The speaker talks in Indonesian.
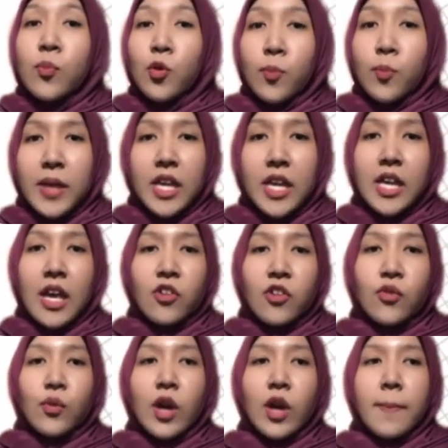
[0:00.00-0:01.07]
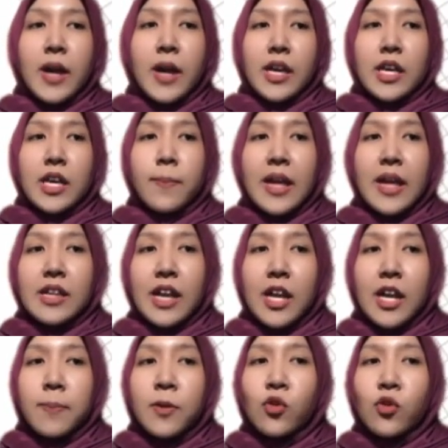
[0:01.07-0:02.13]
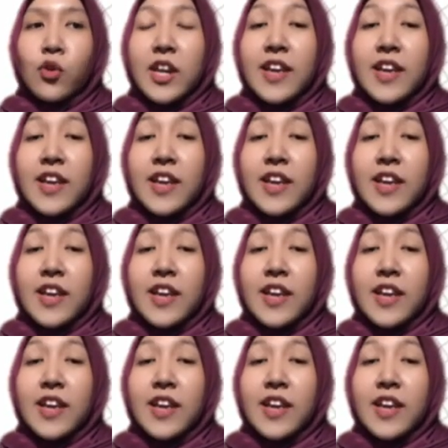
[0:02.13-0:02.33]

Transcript: bumi yang juga mengakibatkan penduduk